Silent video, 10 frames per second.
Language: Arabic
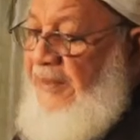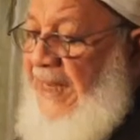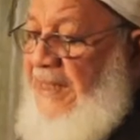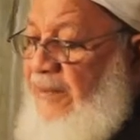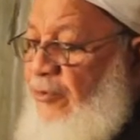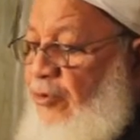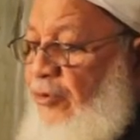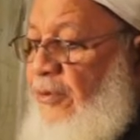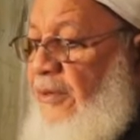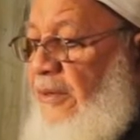لازم
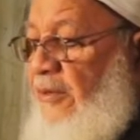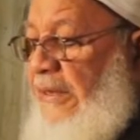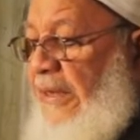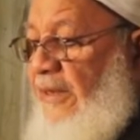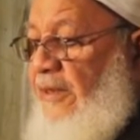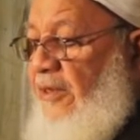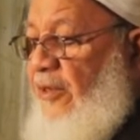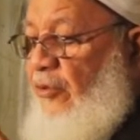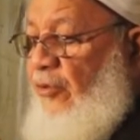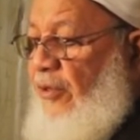يكون
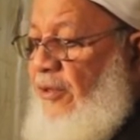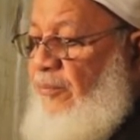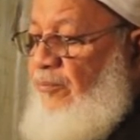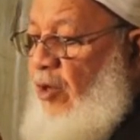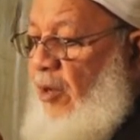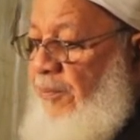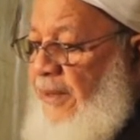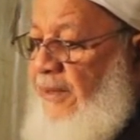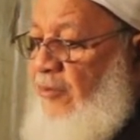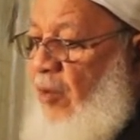الحتتين دول
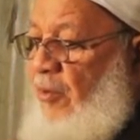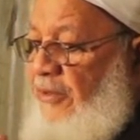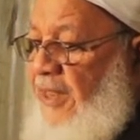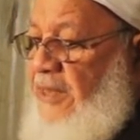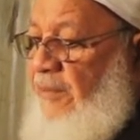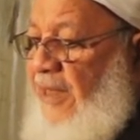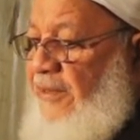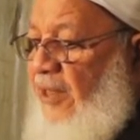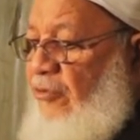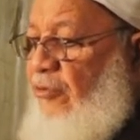مؤمن ومحتسب
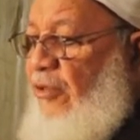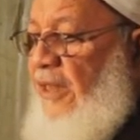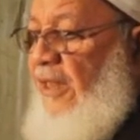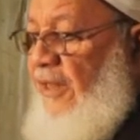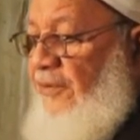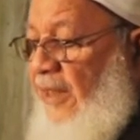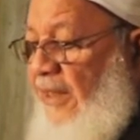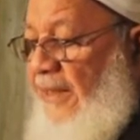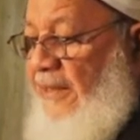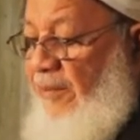اجره عند
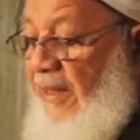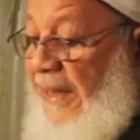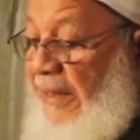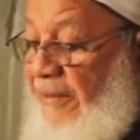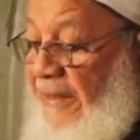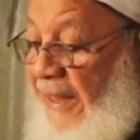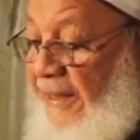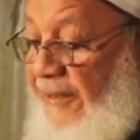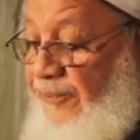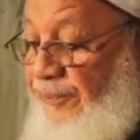الله تبارك وتعالى